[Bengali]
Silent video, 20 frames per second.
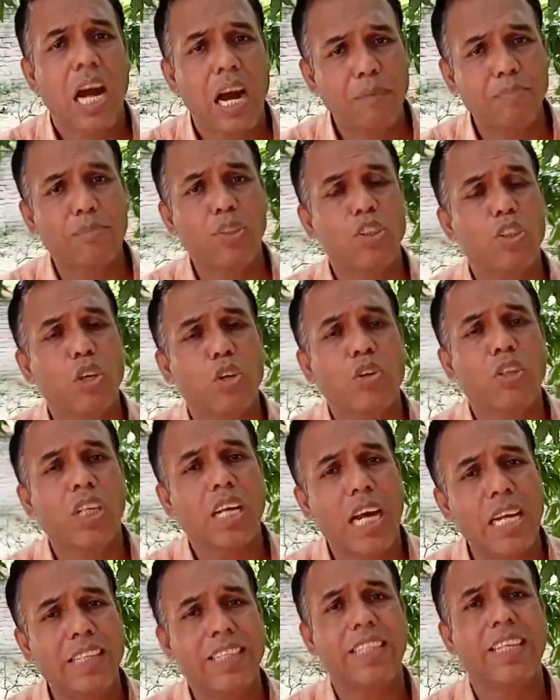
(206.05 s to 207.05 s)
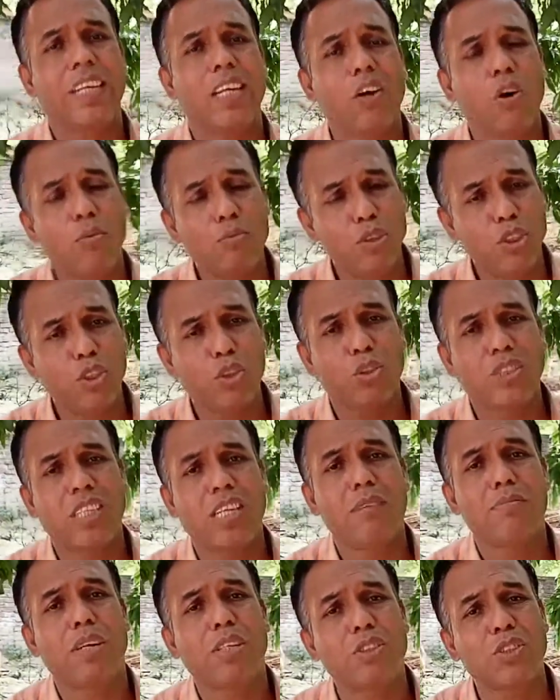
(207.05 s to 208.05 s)
আপনি যখন কাল থেকে অভিযোগ
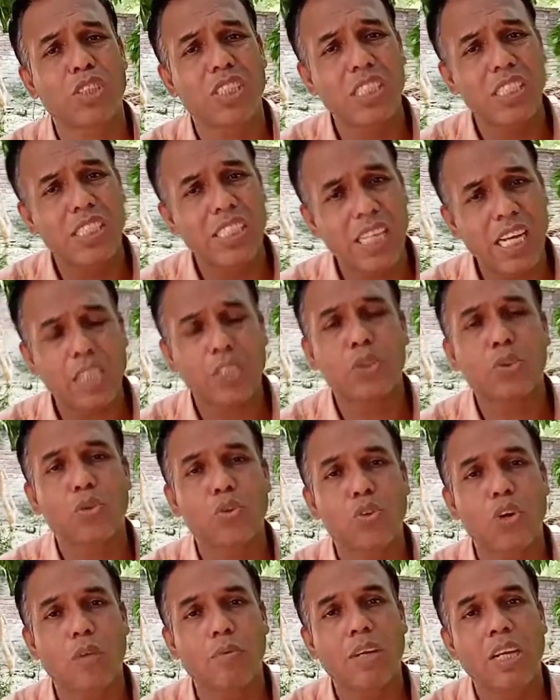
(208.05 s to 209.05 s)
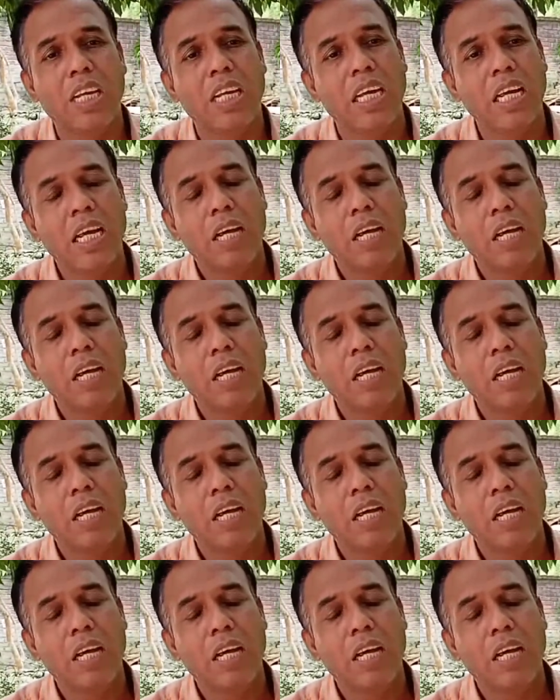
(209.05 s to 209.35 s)
ছেড়ে মানুষকে দেওয়া শুরু করবেন